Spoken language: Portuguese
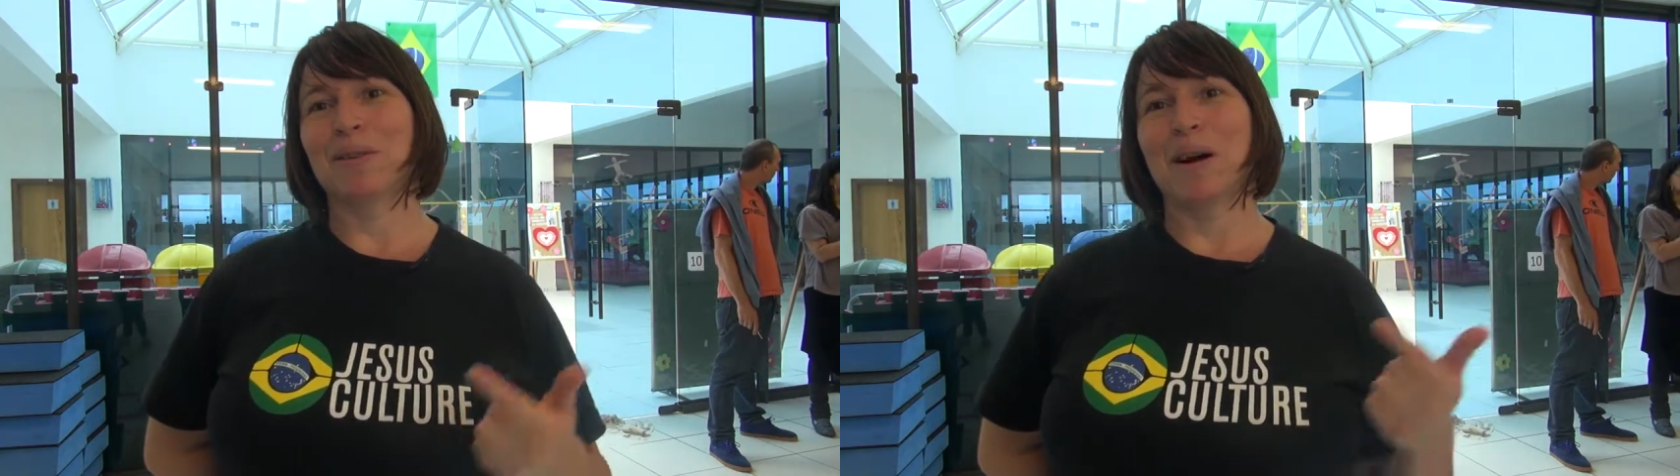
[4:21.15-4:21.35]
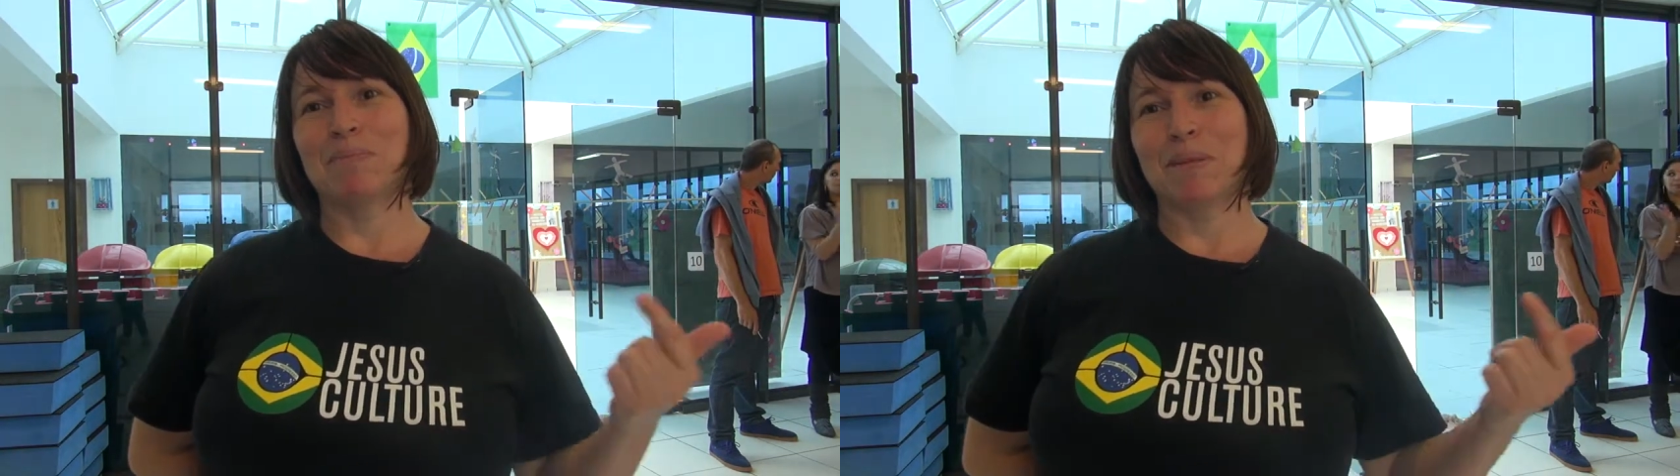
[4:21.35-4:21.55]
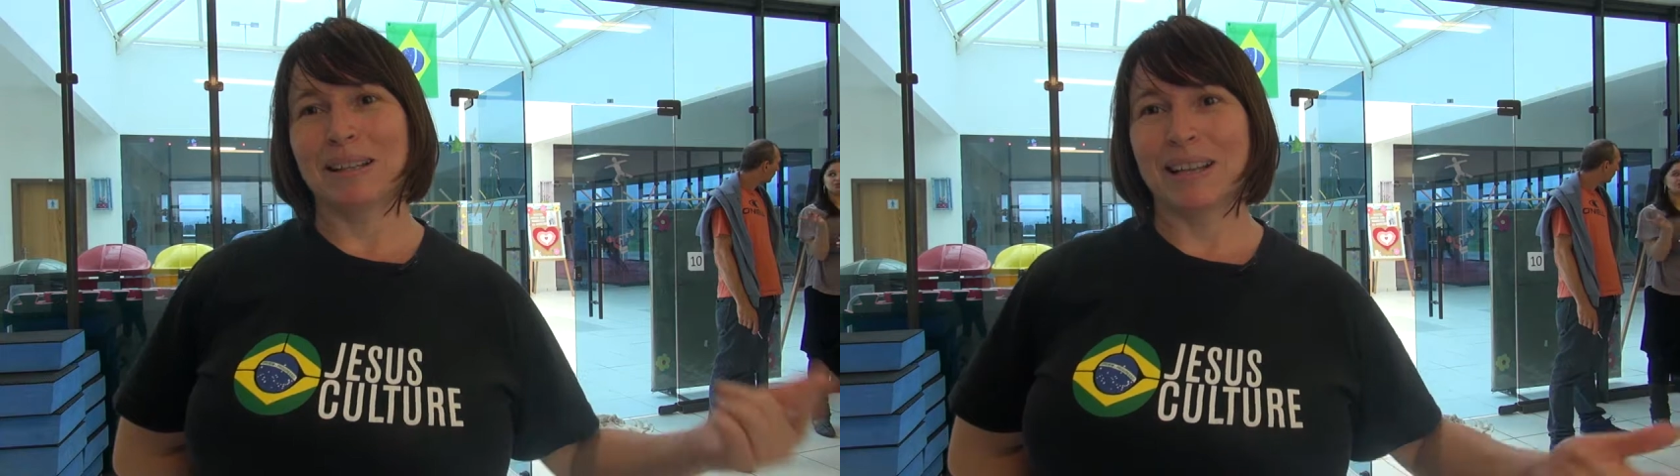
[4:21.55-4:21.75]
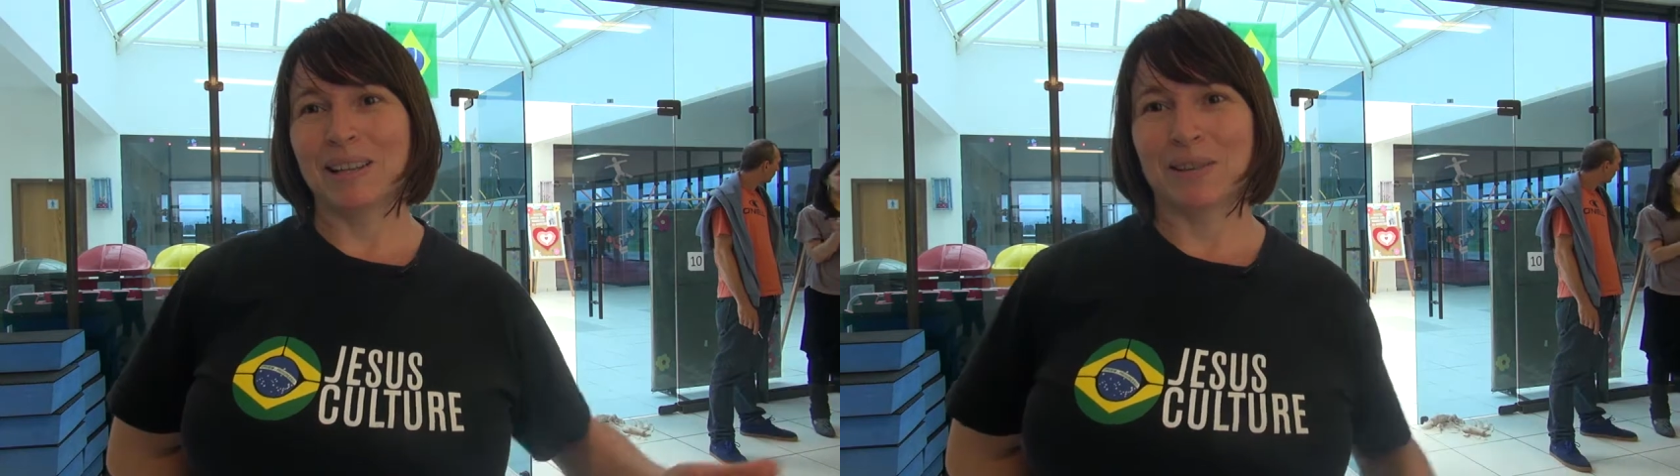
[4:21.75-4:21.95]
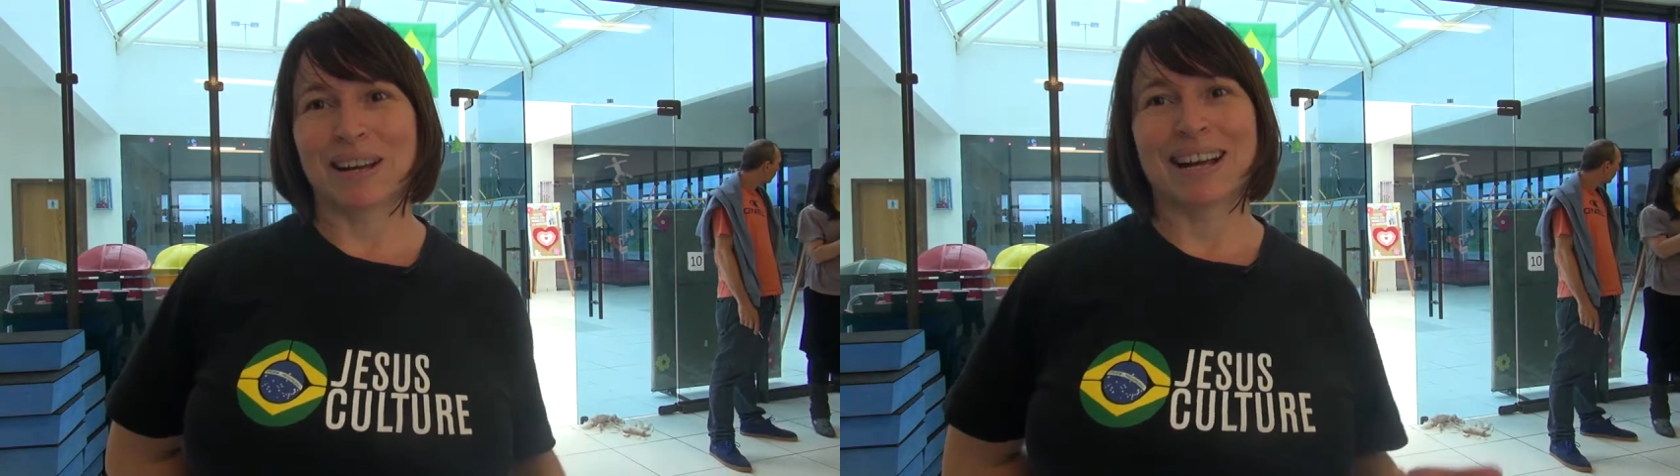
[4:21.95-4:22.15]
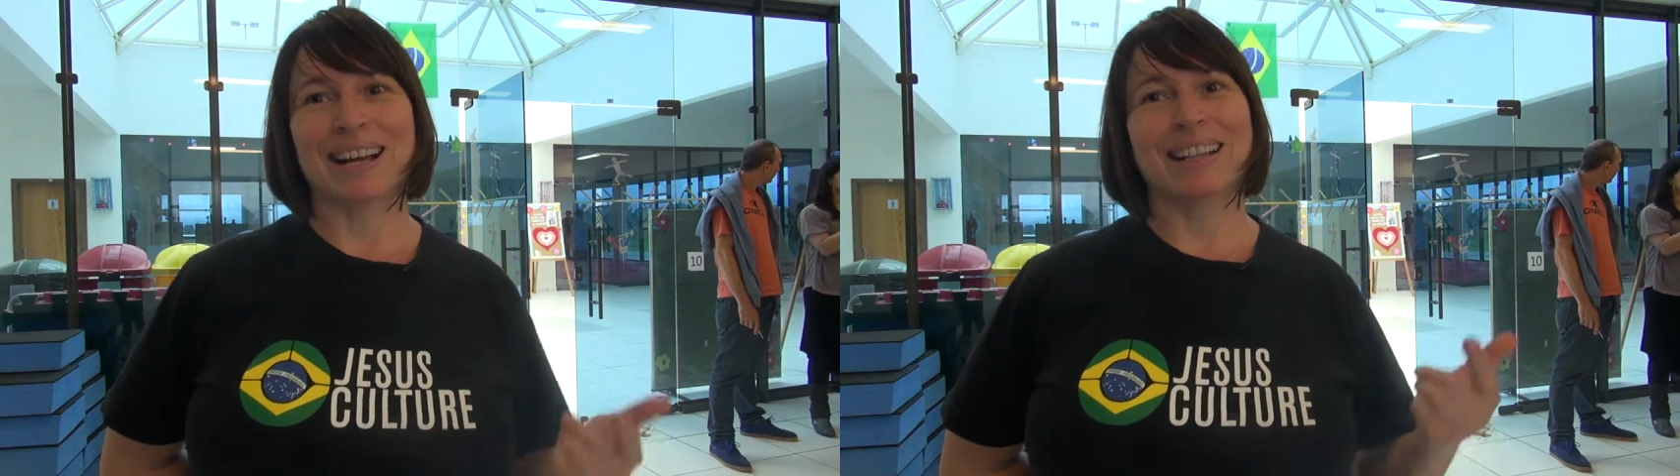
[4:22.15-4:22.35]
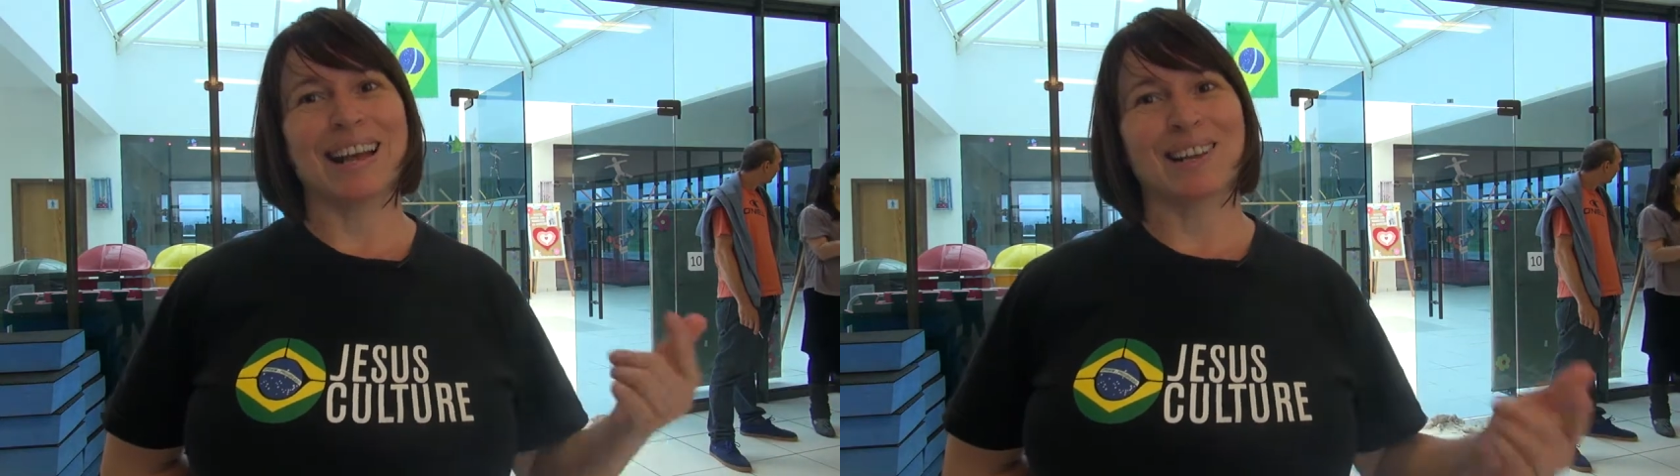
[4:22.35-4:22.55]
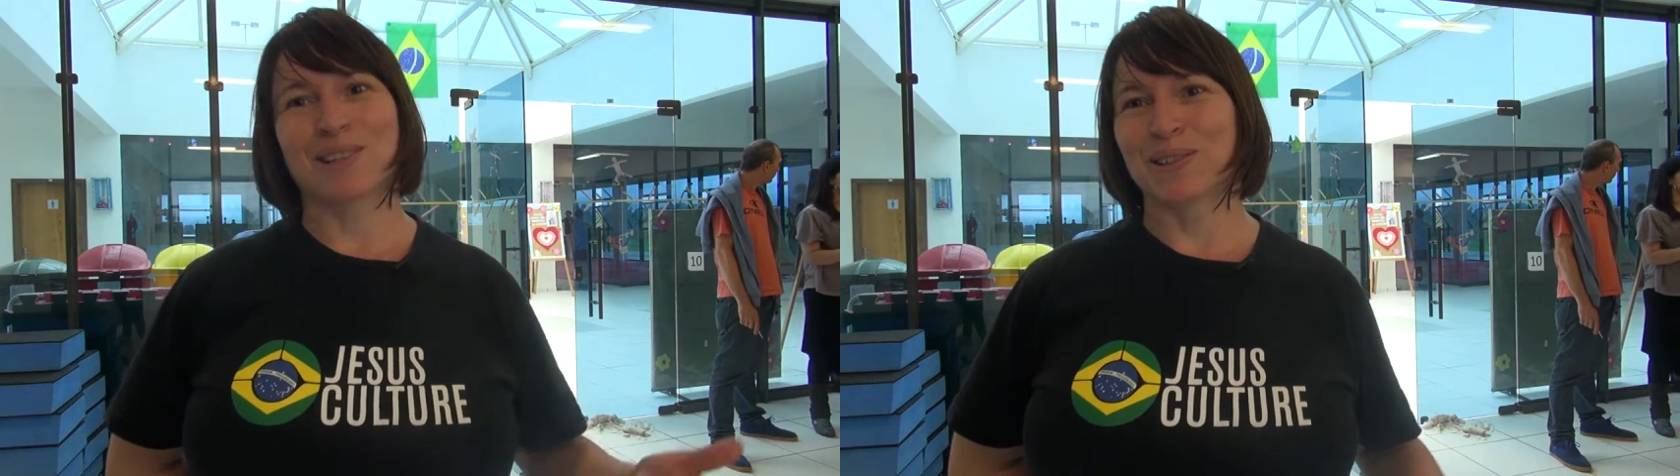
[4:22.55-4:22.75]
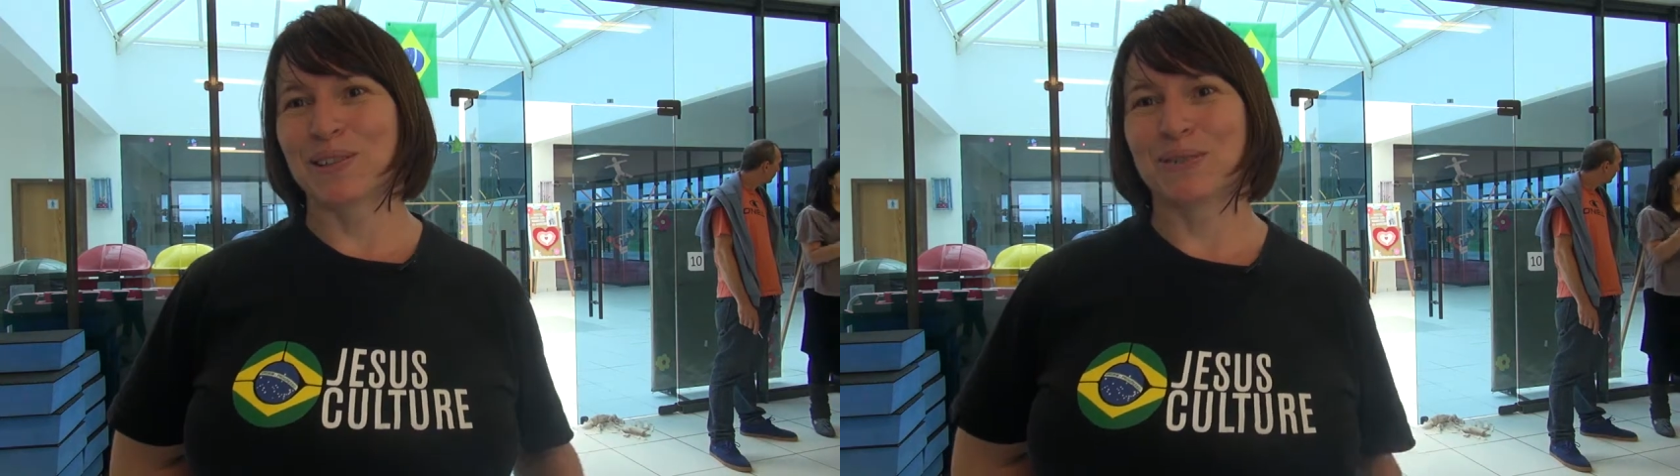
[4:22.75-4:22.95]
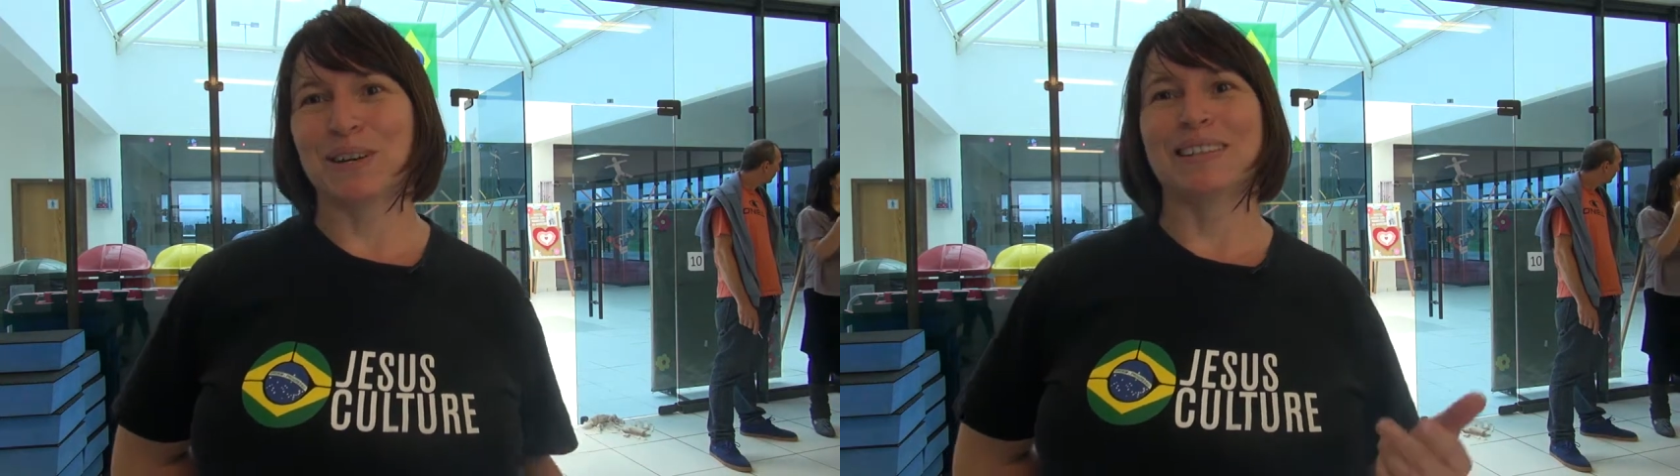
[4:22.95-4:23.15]
Tô aprendendo, tô com a galera
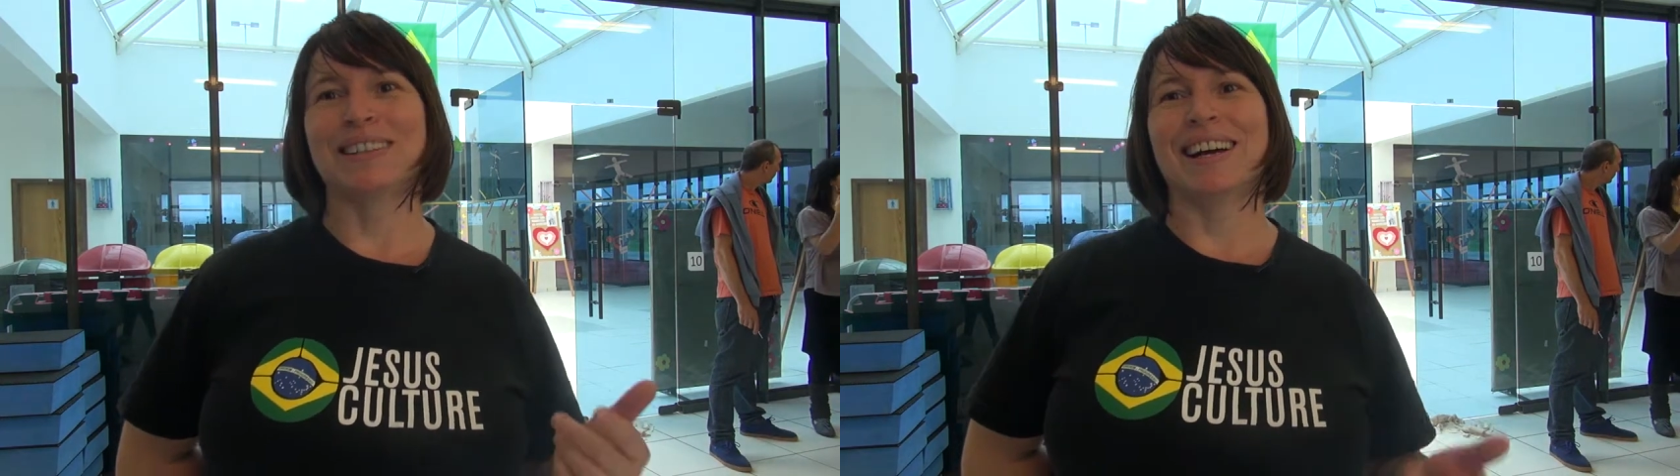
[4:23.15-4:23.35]
surfando